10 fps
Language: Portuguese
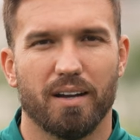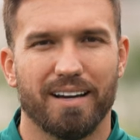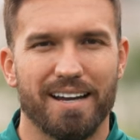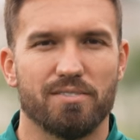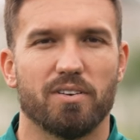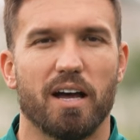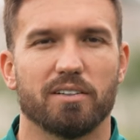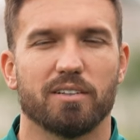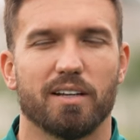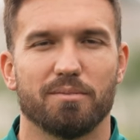
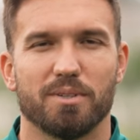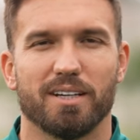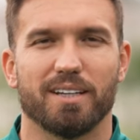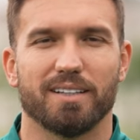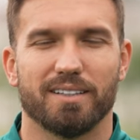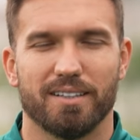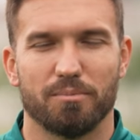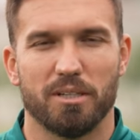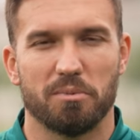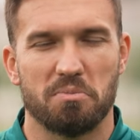cravado né, na, minha, na
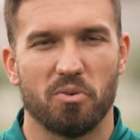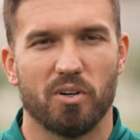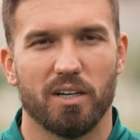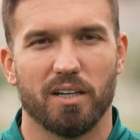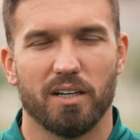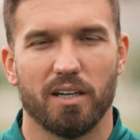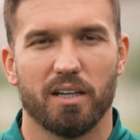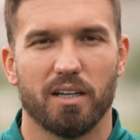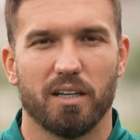minha memória, né?